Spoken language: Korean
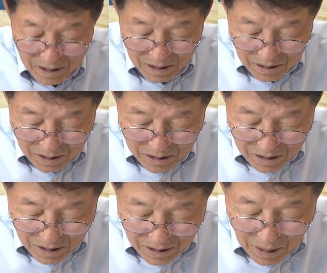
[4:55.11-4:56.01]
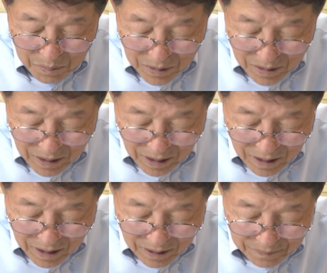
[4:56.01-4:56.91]
어, 이스라엘 라피는
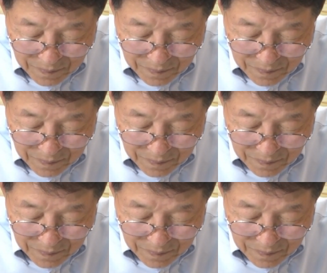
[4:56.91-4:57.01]
얘기를 해요.